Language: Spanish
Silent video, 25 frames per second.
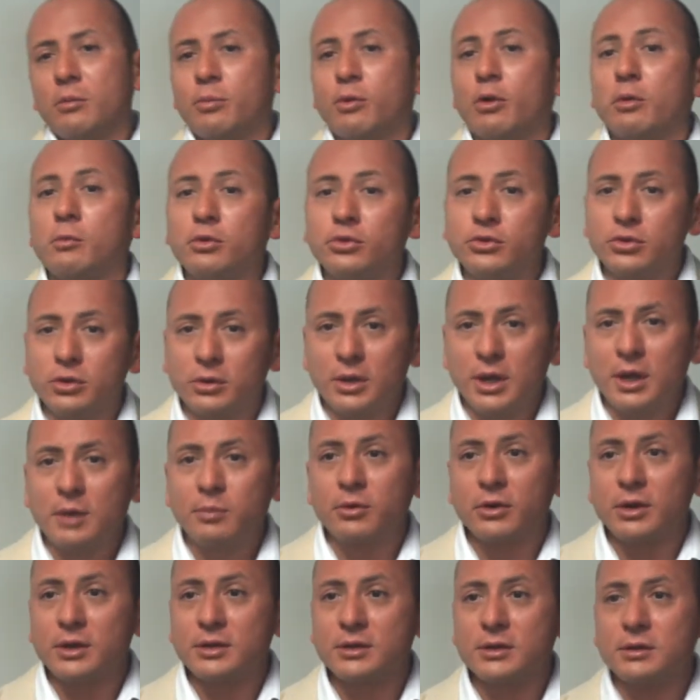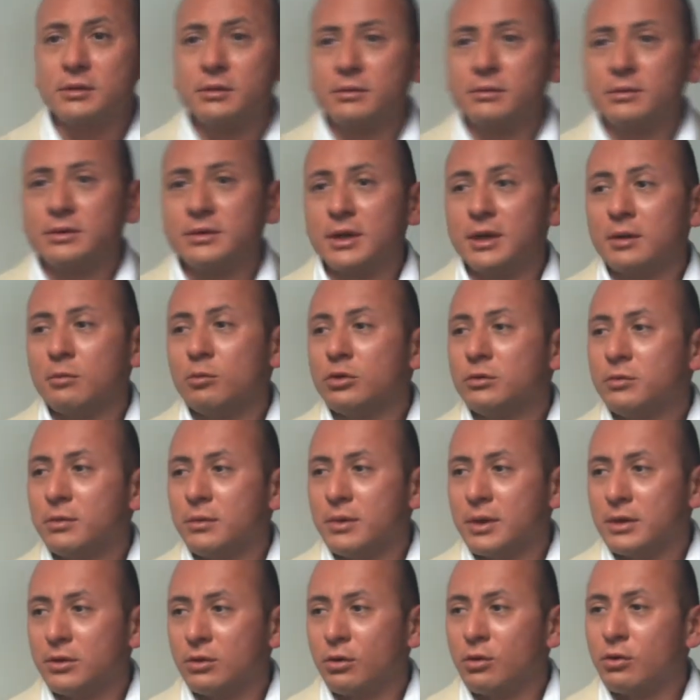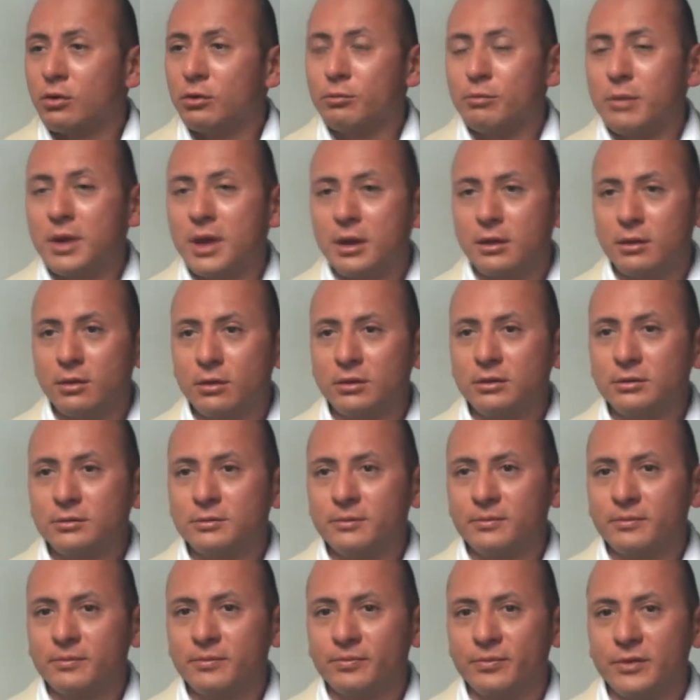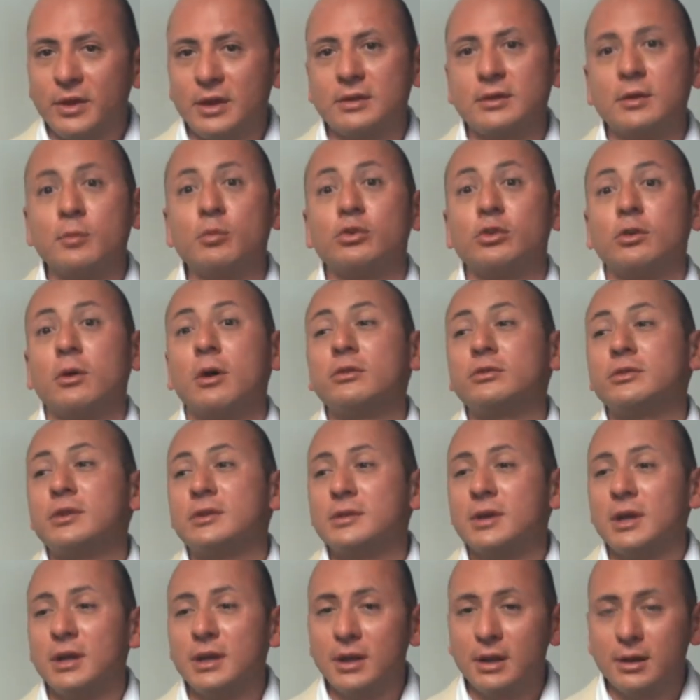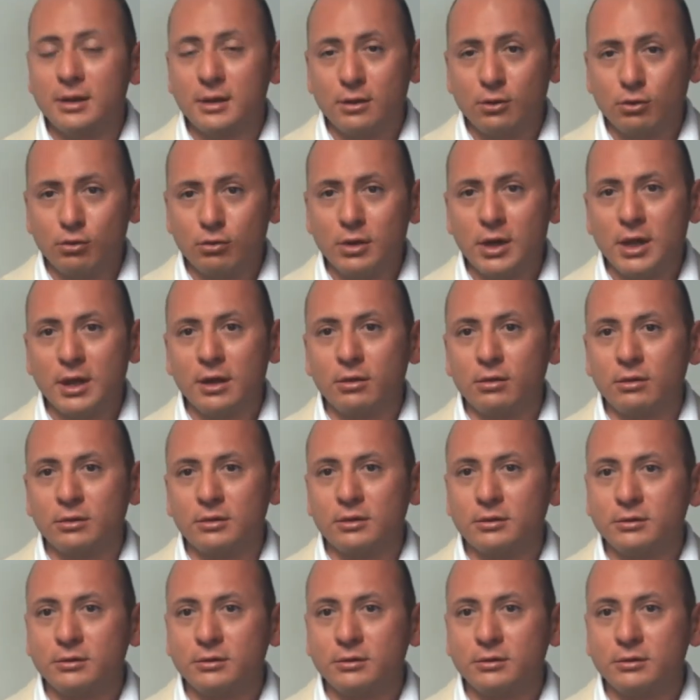promocionar, porque si seguimos viviendo con miedo, este, pues no vamos a salir a ningún lado.